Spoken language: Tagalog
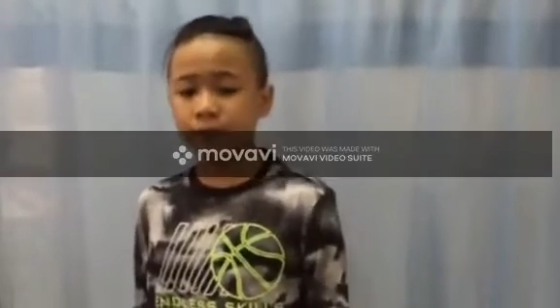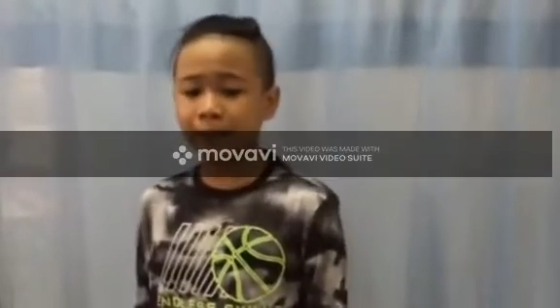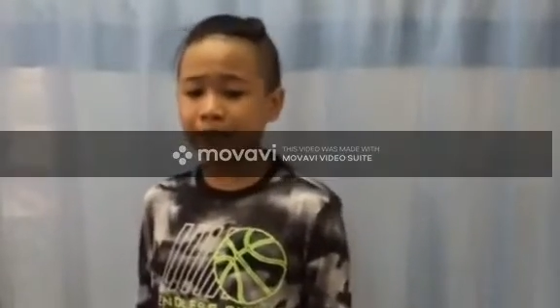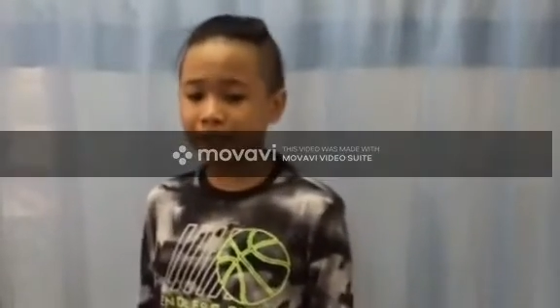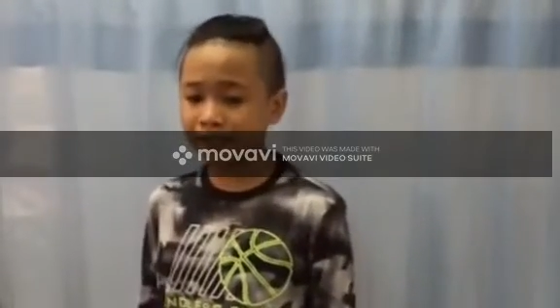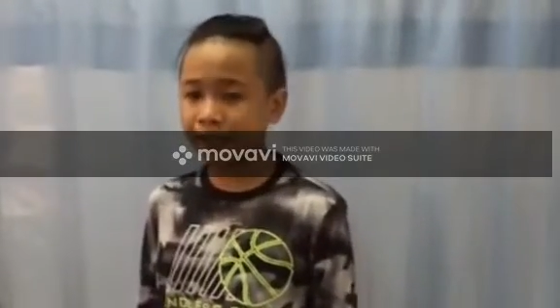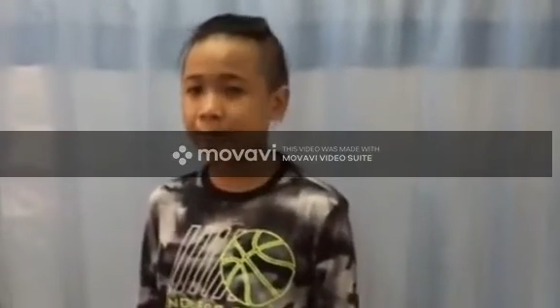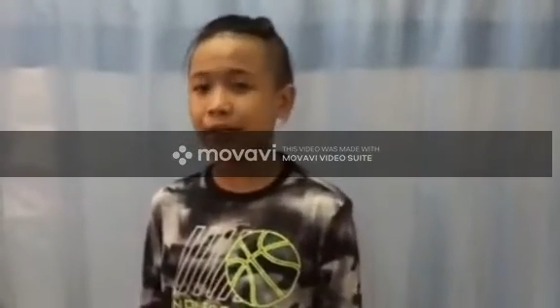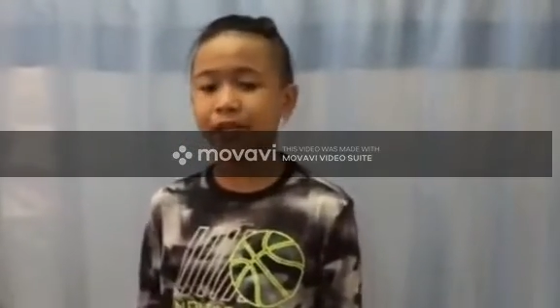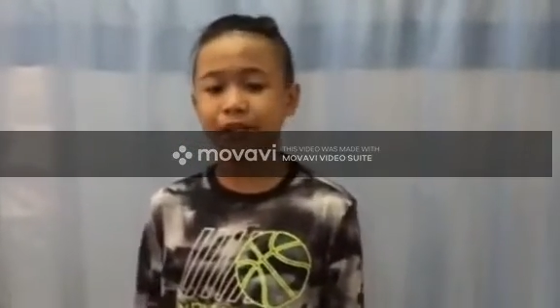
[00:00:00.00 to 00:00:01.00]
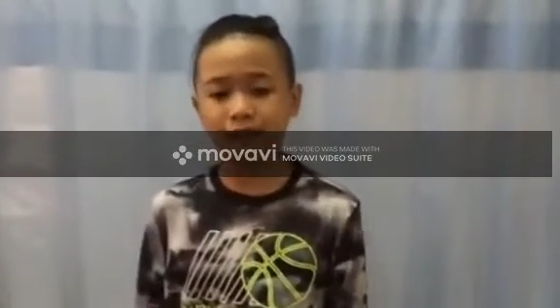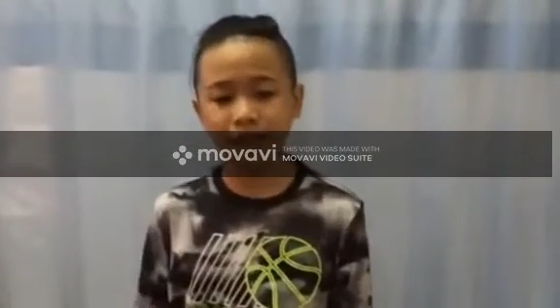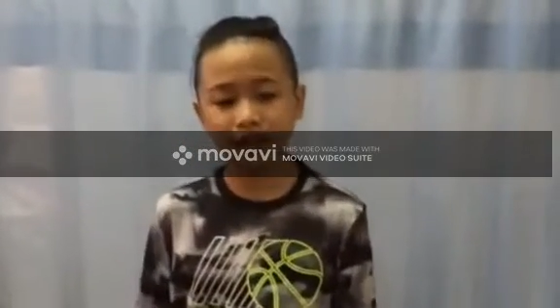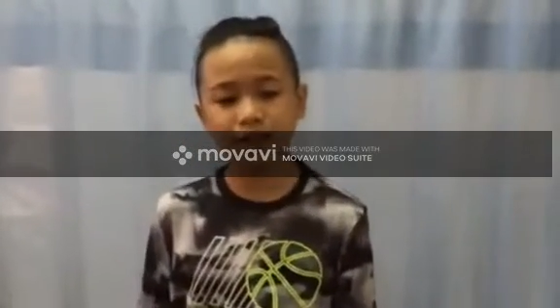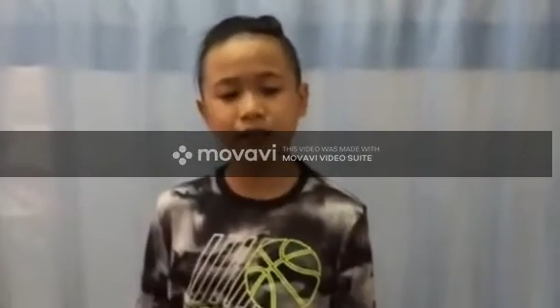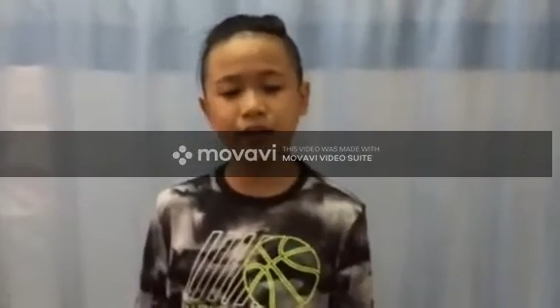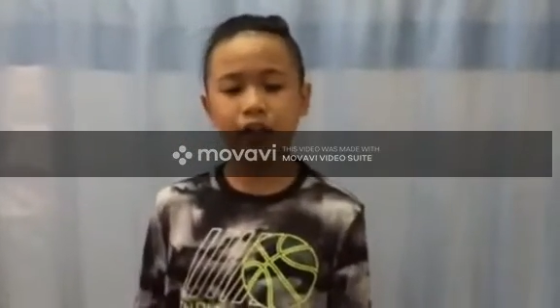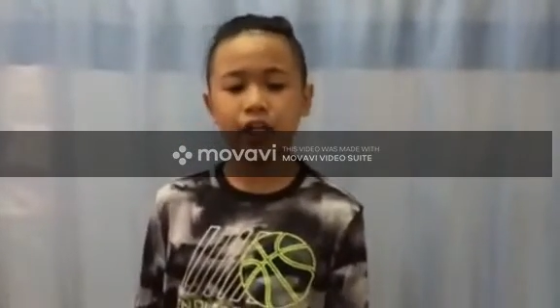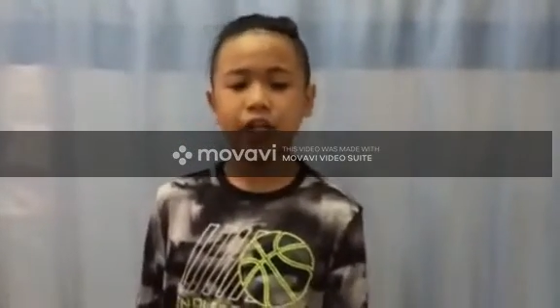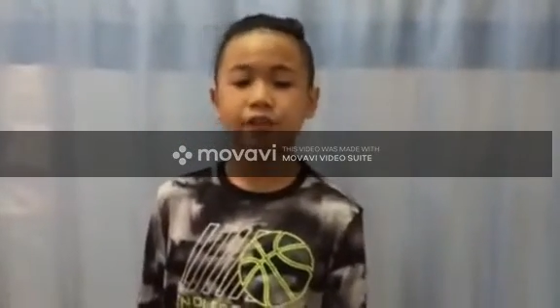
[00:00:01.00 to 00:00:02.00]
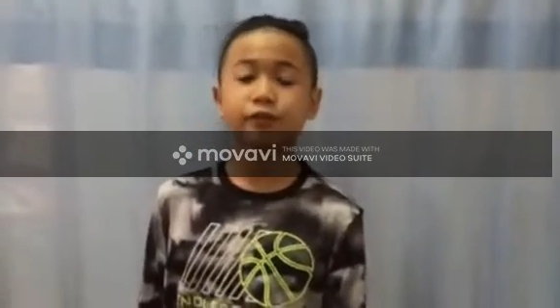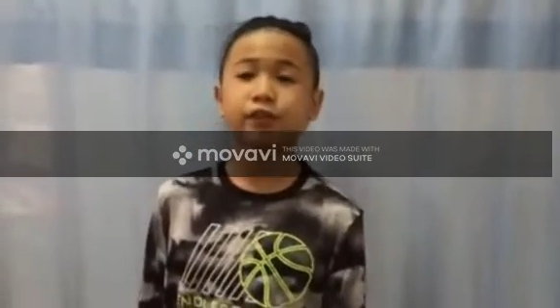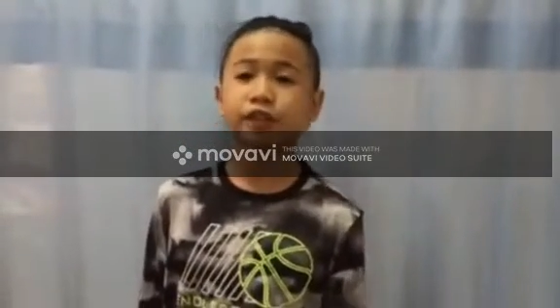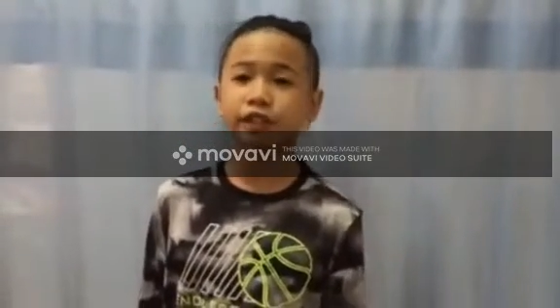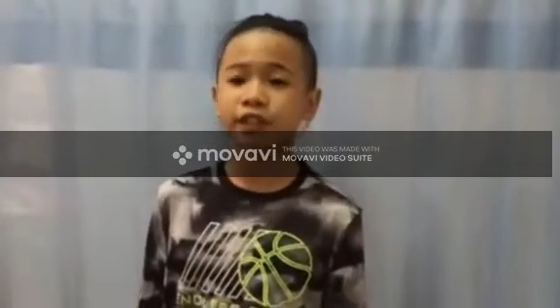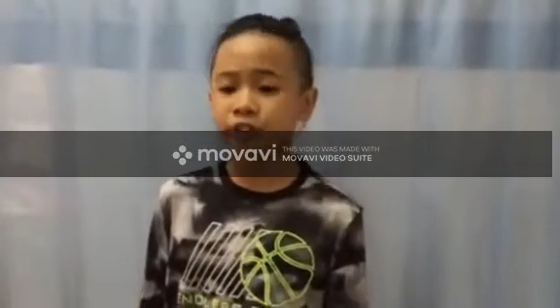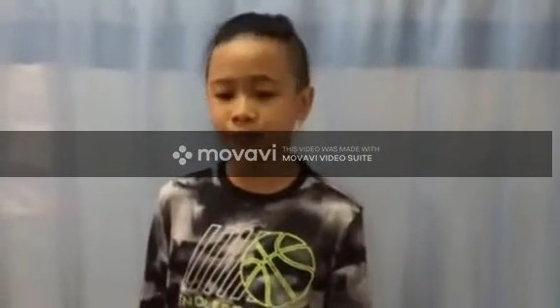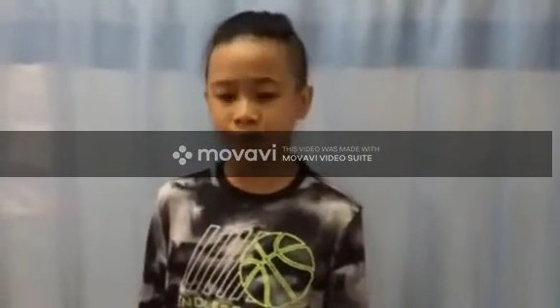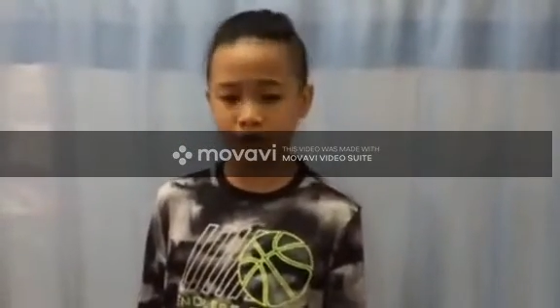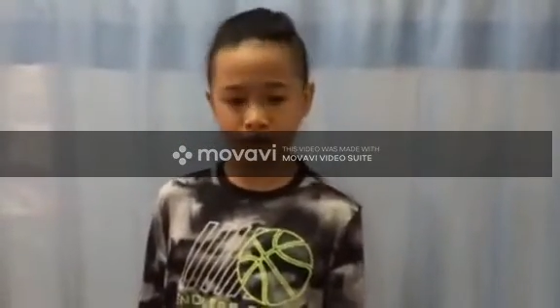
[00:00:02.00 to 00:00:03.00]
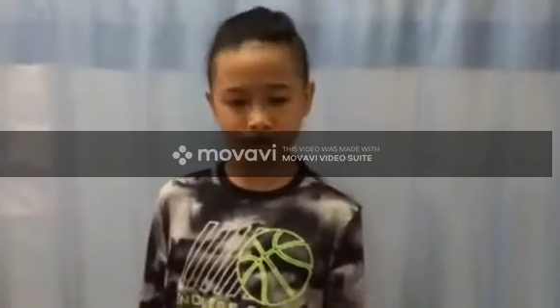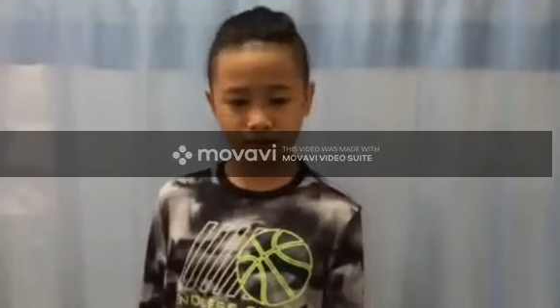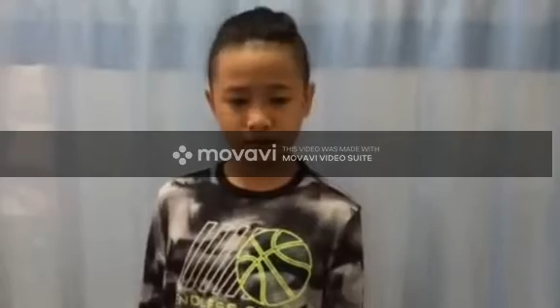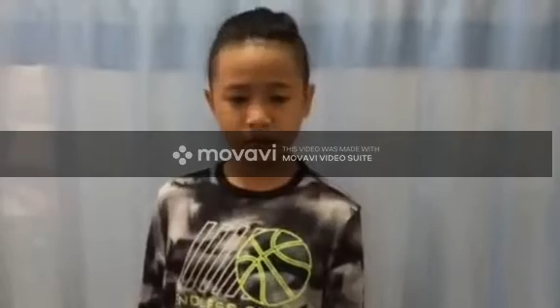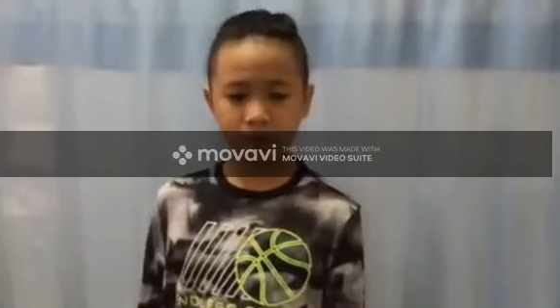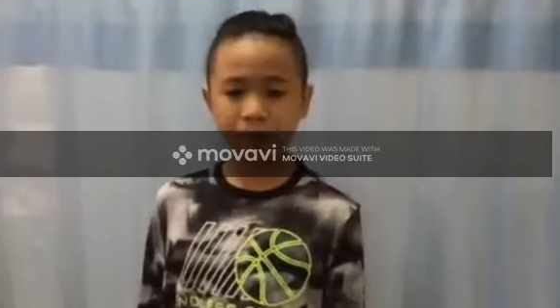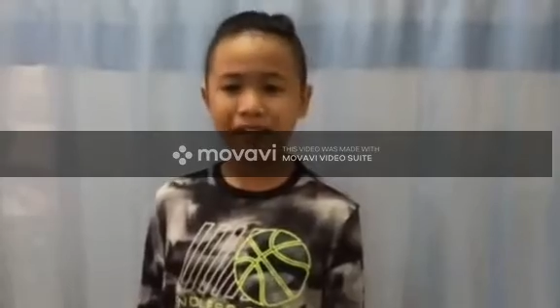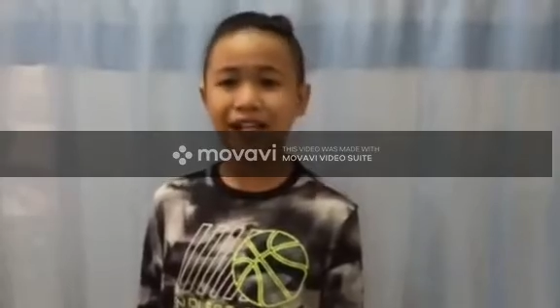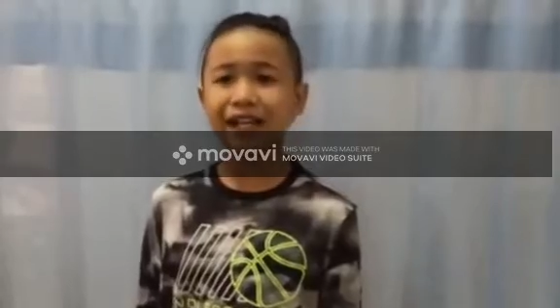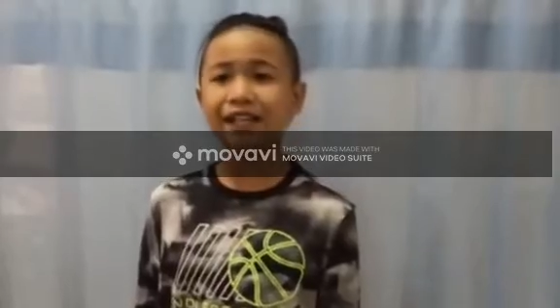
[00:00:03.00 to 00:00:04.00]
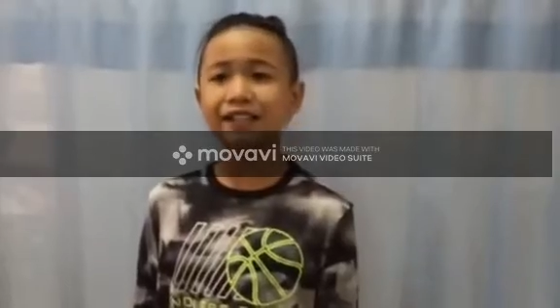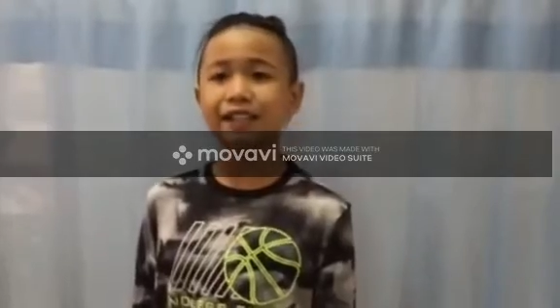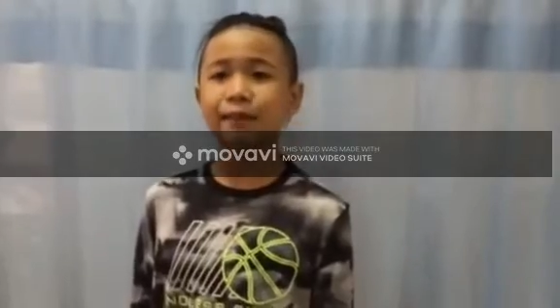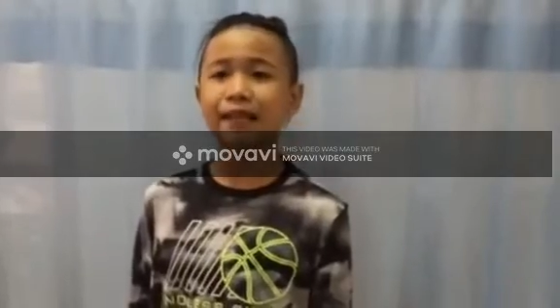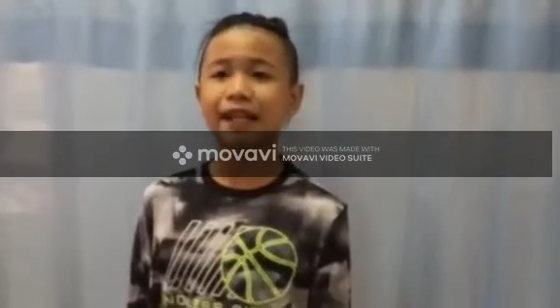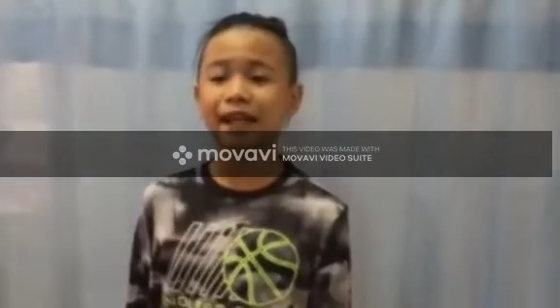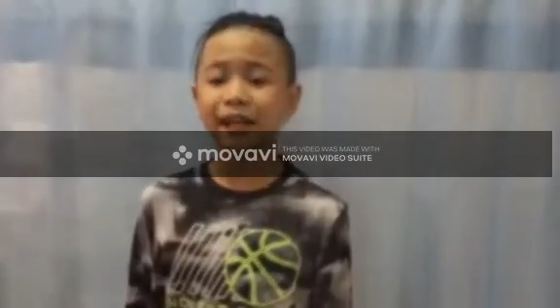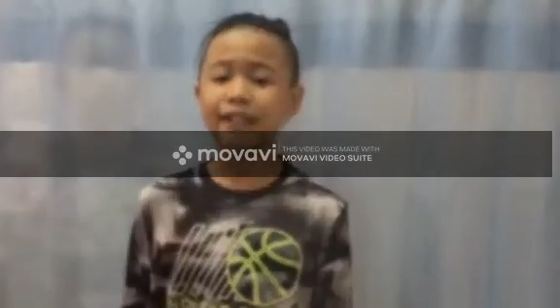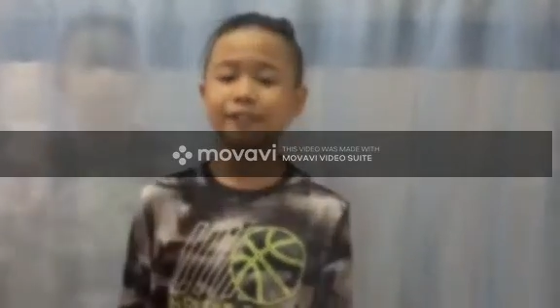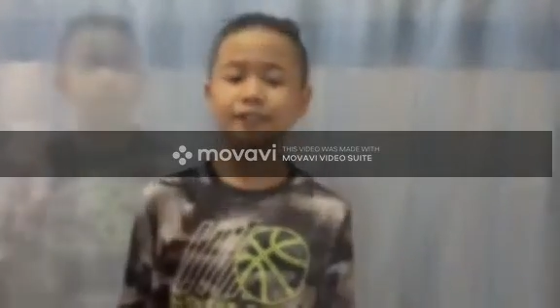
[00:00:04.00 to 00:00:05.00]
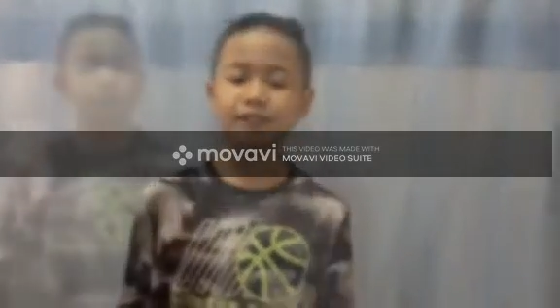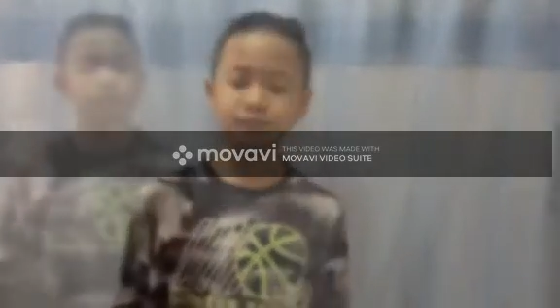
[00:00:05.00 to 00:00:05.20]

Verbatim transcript: mahinang mahina at fortismo, malakas na malakas.